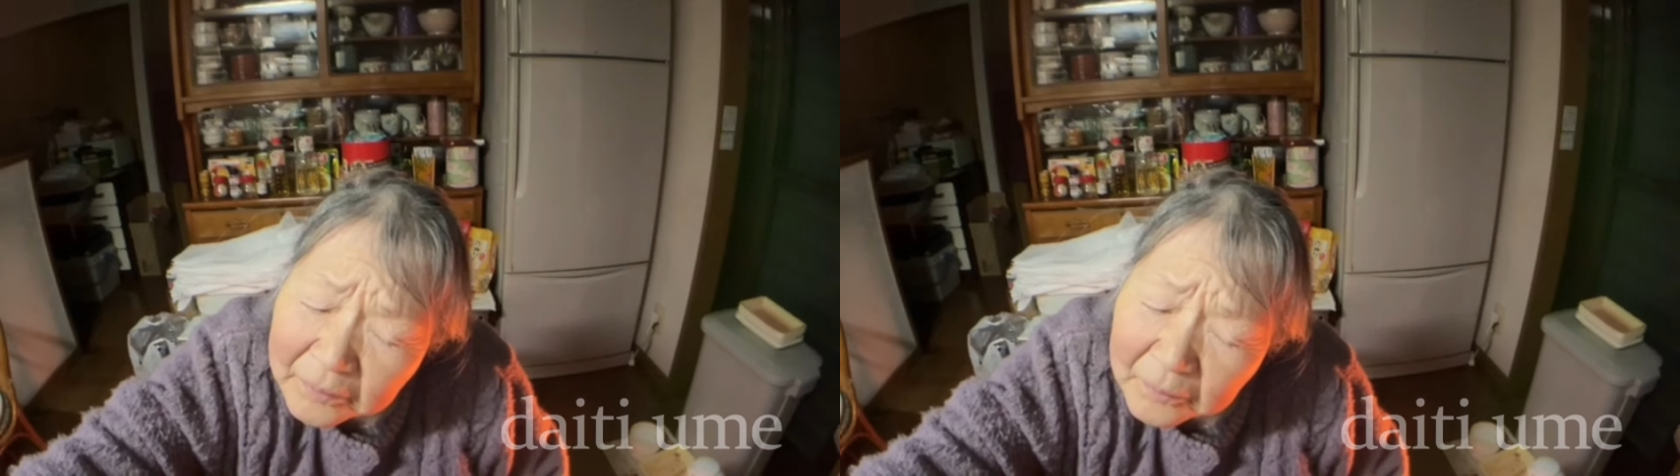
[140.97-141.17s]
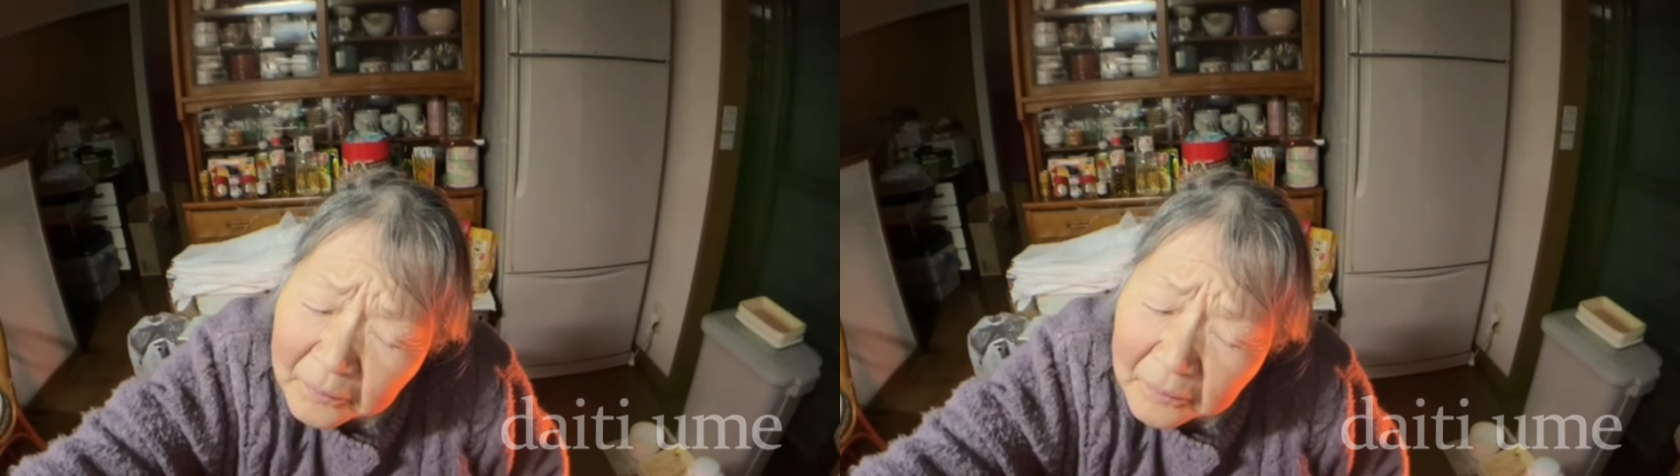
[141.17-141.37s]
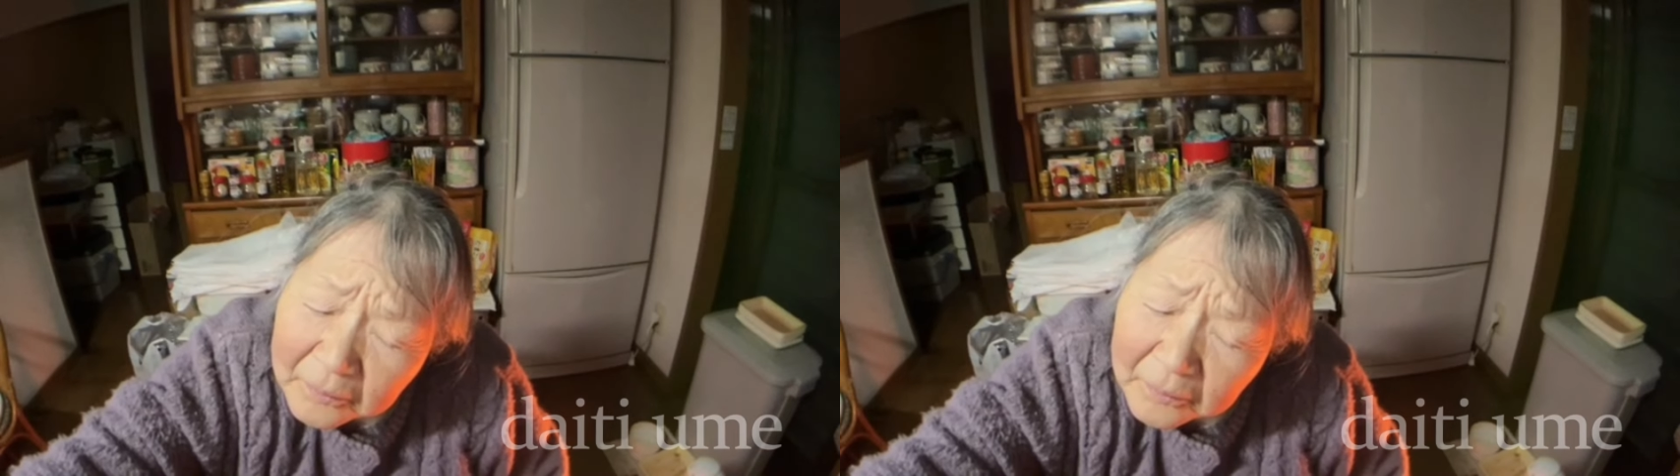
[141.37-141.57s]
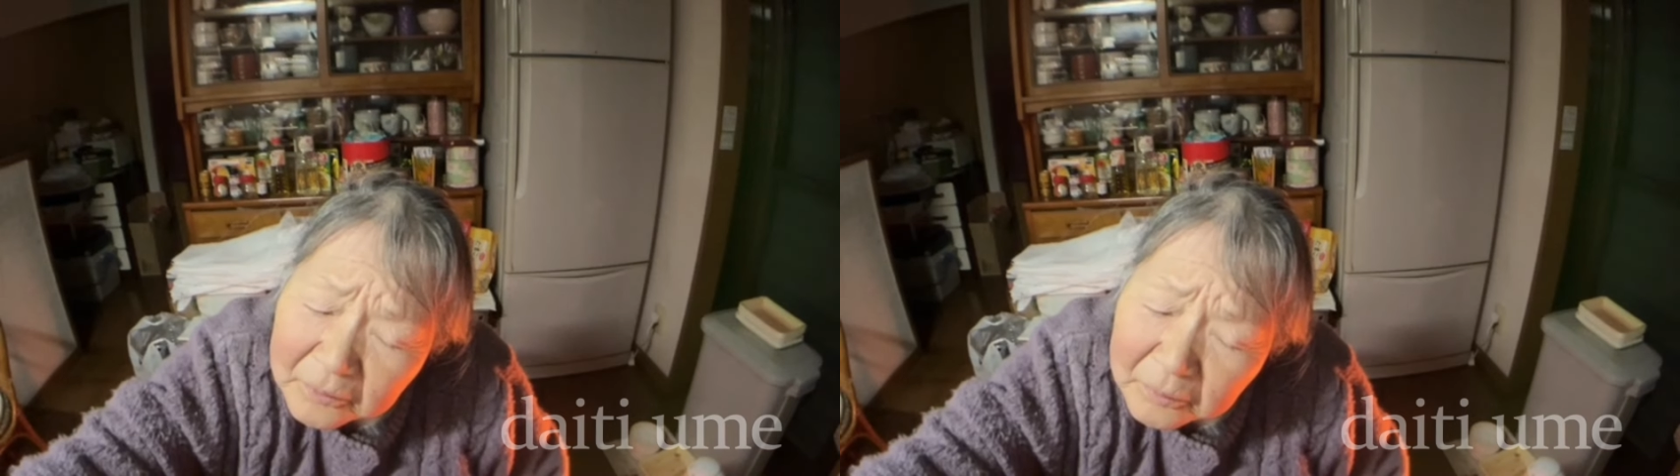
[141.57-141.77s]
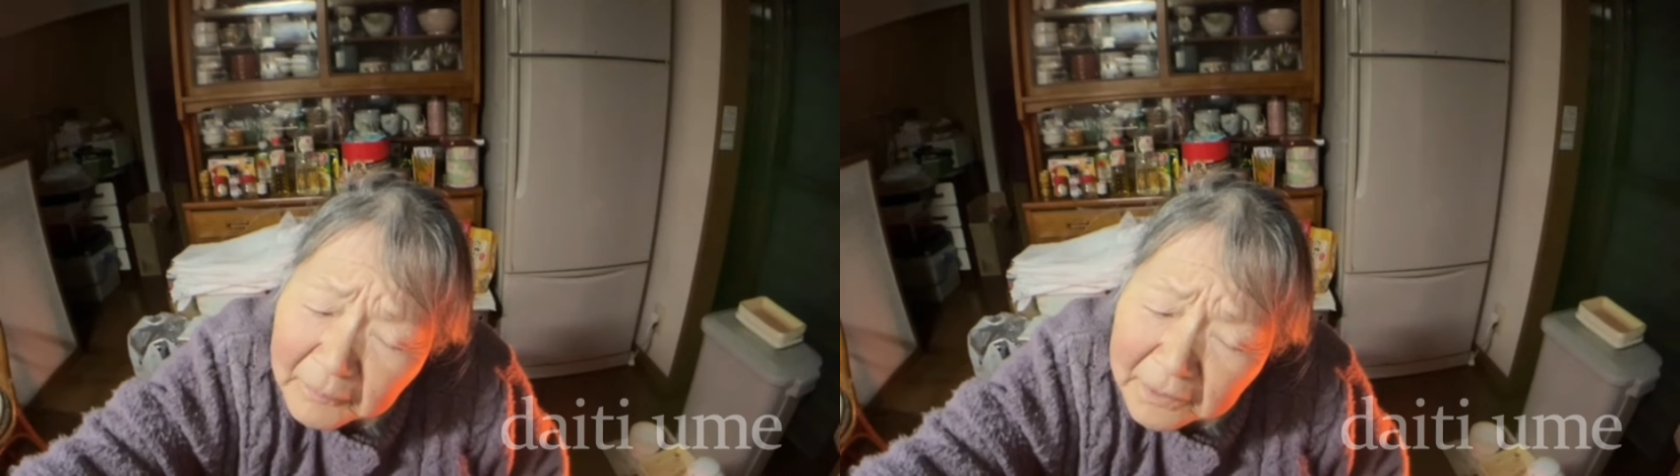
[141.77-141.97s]
あの
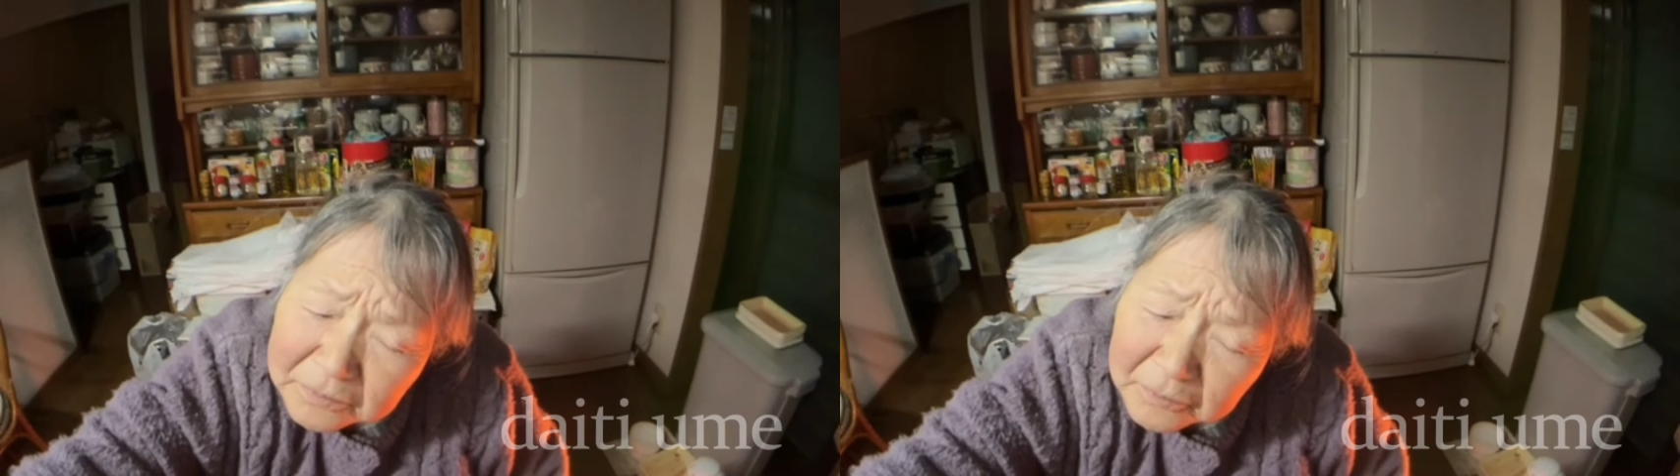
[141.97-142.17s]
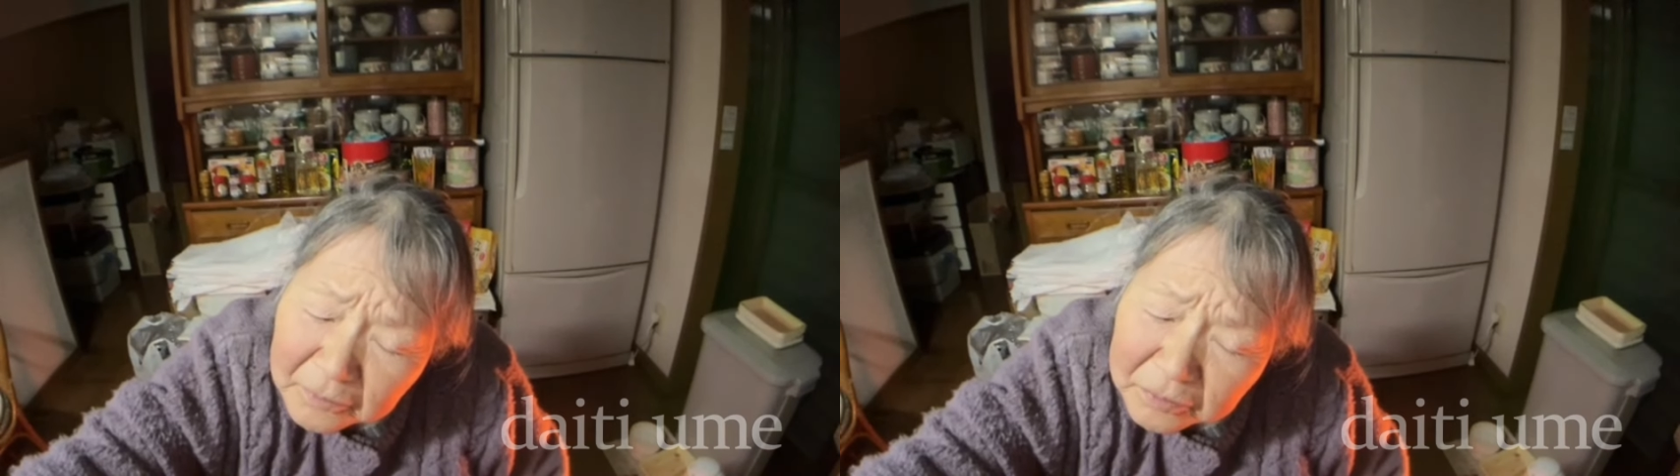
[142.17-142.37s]
車椅子